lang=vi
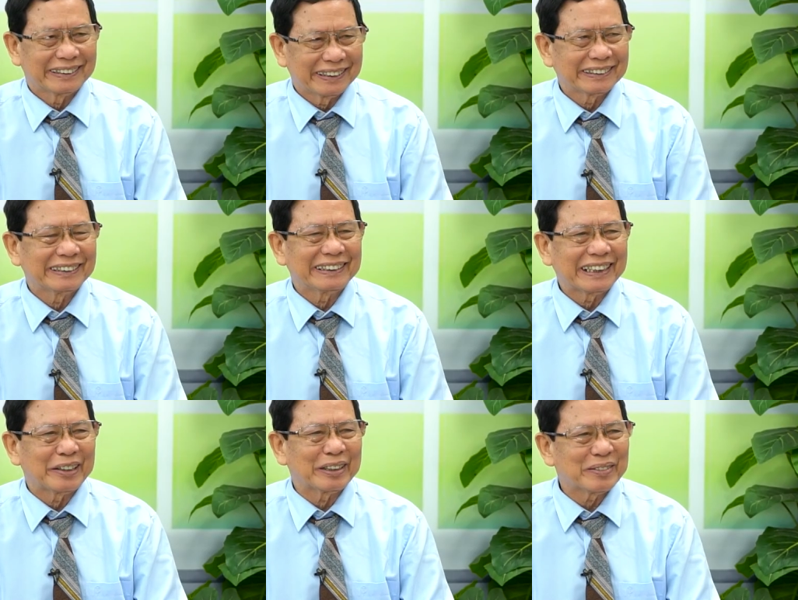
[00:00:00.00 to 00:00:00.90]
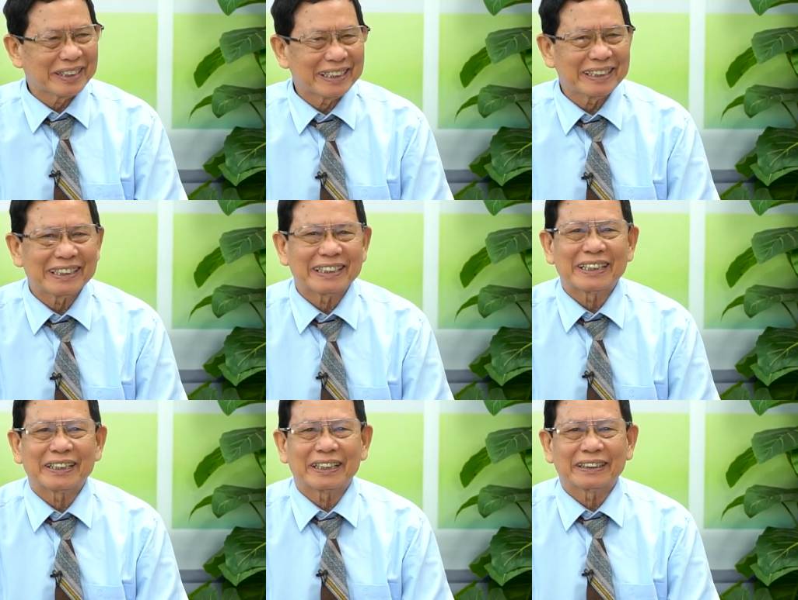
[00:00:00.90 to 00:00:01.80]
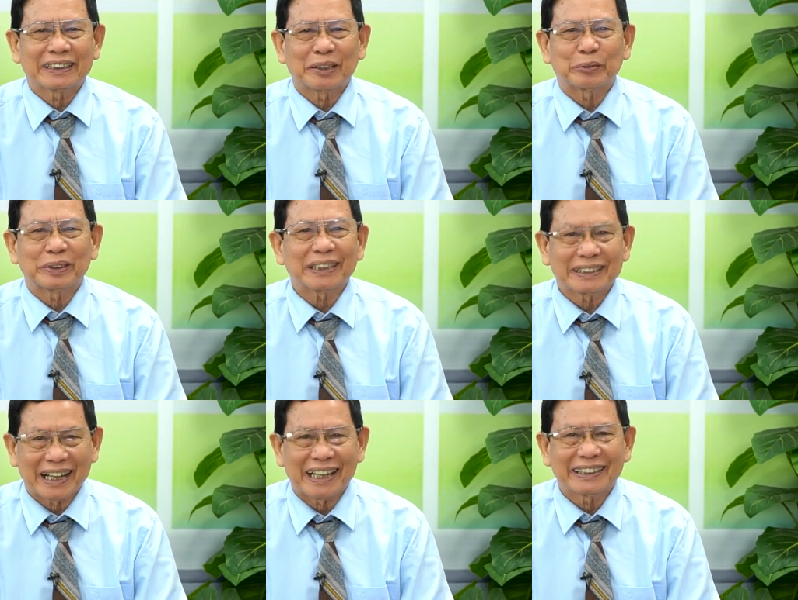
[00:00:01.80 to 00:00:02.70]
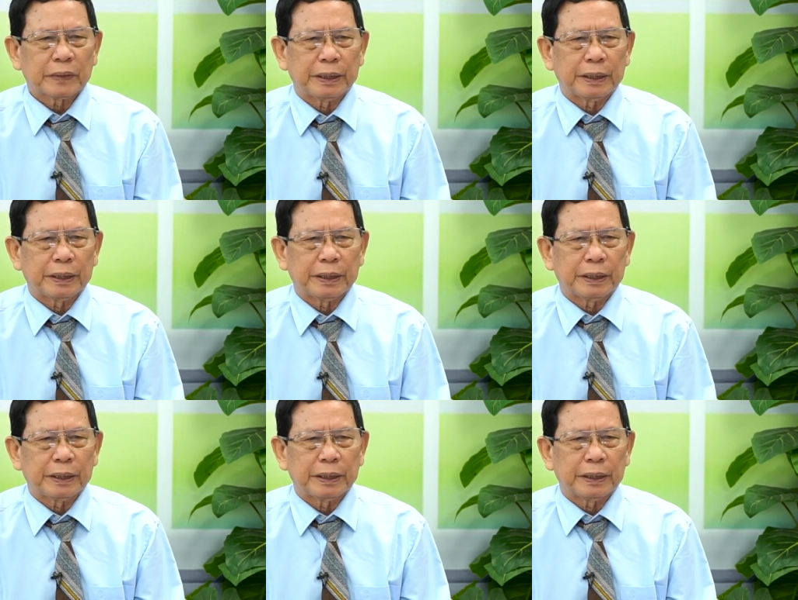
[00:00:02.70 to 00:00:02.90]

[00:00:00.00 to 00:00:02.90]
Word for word: Yeah, dạ, xin chào MC, xin chào, à, chào quý khán giả.